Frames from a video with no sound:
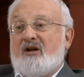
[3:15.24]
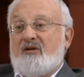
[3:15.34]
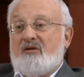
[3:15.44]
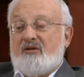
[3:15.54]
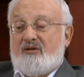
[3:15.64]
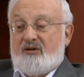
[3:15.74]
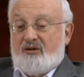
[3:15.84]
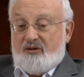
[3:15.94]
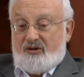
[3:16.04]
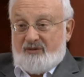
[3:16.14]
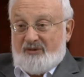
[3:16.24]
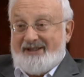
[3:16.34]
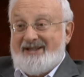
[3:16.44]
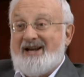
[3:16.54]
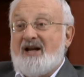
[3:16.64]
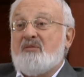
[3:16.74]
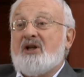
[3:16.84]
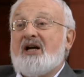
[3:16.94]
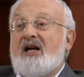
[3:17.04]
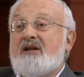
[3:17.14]
И, но и благодаря
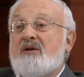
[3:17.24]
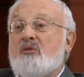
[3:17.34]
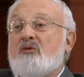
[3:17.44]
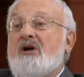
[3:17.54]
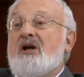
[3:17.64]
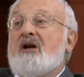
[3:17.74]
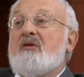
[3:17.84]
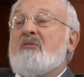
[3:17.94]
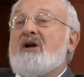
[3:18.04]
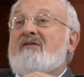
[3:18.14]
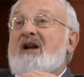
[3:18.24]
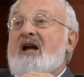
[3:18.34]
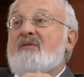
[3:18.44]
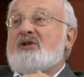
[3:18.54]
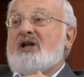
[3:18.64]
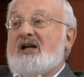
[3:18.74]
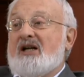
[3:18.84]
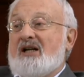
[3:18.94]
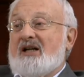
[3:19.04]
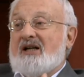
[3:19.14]
именно этому мы являемся
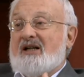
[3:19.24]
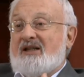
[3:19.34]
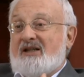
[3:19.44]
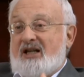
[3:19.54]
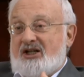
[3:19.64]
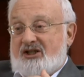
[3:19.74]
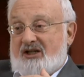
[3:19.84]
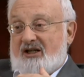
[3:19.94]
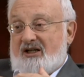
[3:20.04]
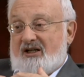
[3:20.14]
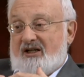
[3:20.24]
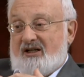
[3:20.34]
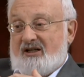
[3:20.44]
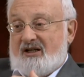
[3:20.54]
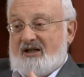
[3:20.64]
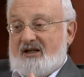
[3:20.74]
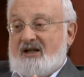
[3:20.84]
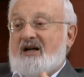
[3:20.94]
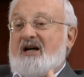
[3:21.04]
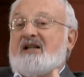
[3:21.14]
нечто
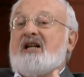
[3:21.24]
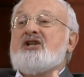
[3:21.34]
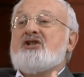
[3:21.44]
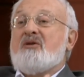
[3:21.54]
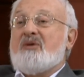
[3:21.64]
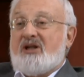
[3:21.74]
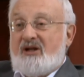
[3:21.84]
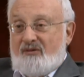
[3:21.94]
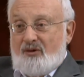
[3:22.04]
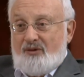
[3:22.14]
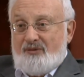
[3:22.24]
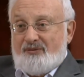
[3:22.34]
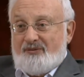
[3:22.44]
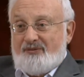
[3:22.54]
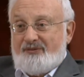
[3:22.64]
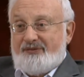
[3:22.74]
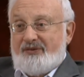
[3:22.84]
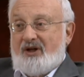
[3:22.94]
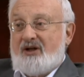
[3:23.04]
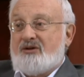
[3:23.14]
отличным от него –
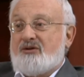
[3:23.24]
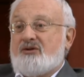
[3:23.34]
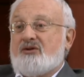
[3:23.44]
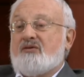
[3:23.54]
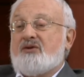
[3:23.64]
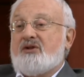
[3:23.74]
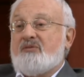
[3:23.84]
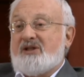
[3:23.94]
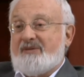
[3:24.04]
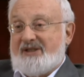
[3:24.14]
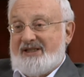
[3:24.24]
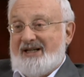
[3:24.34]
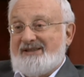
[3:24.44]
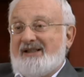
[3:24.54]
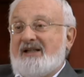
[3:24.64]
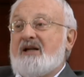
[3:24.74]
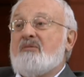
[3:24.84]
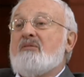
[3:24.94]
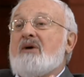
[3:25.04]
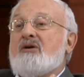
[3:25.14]
существующими самостоятельно
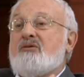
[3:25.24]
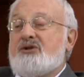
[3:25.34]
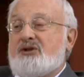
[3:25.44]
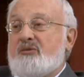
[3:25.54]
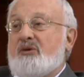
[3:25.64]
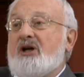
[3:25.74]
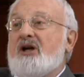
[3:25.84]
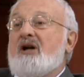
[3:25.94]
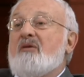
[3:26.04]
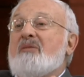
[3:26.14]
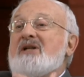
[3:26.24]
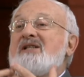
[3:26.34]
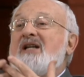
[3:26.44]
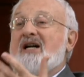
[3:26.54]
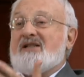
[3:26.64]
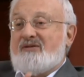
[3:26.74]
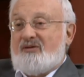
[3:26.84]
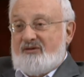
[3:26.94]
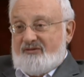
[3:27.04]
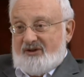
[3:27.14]
и могущими познать
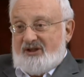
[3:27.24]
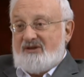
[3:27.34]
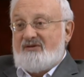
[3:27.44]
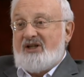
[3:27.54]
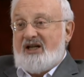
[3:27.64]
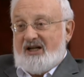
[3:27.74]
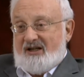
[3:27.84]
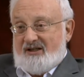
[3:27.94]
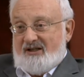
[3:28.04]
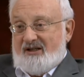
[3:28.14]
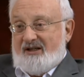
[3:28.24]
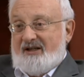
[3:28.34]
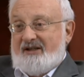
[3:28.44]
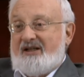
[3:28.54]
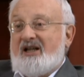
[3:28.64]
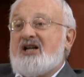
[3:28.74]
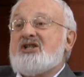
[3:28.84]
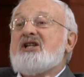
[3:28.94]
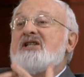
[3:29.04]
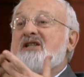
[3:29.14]
его извне,
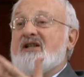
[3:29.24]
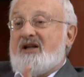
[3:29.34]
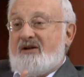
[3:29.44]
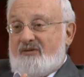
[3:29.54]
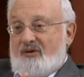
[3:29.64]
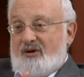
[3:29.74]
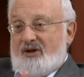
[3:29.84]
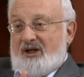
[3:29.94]
наложиться на него.